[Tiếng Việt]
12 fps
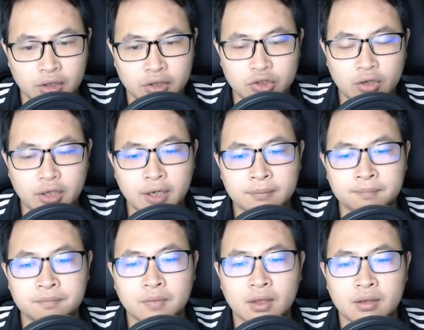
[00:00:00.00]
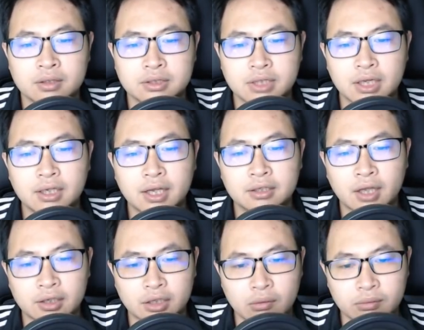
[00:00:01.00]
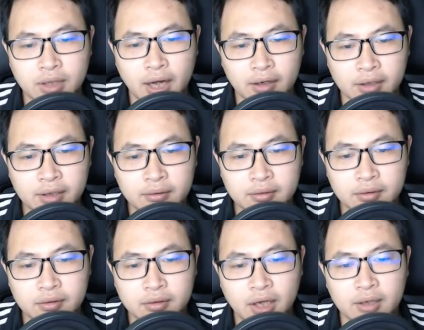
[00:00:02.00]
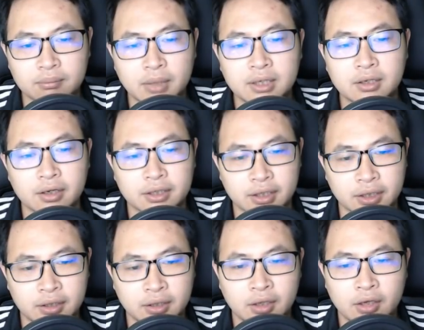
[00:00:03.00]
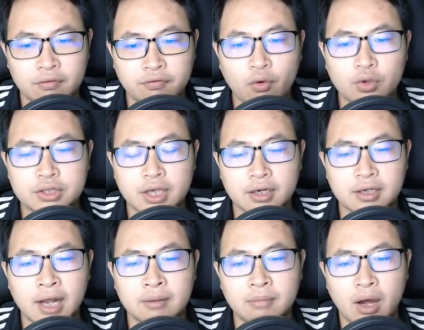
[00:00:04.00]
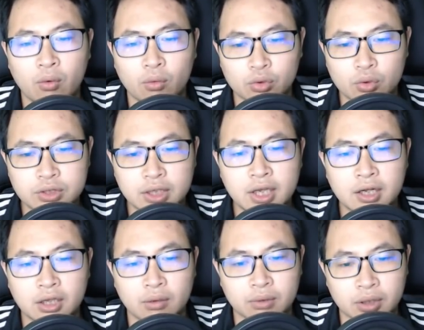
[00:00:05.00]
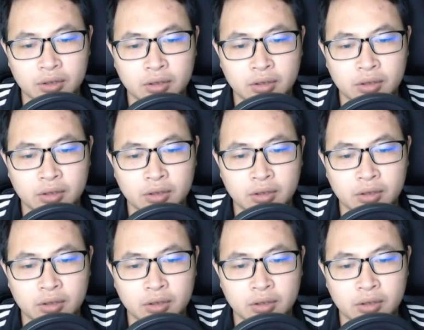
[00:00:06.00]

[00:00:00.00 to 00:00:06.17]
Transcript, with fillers: Cho nên sinh linh thần tộc càng lấy thần binh lợi khí, phù triện đan bảo của tu sĩ nhân tộc hơn.